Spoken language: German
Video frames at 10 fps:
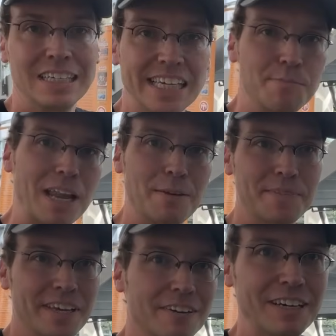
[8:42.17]
Ihr bleibt
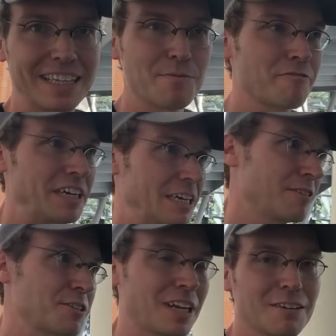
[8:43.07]
hier, werdet immer
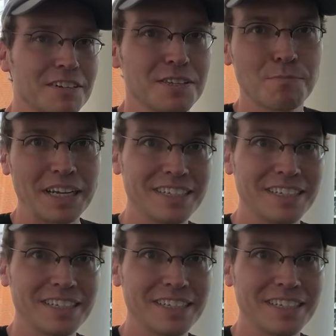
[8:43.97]
verewigt, solange wir diesen Banner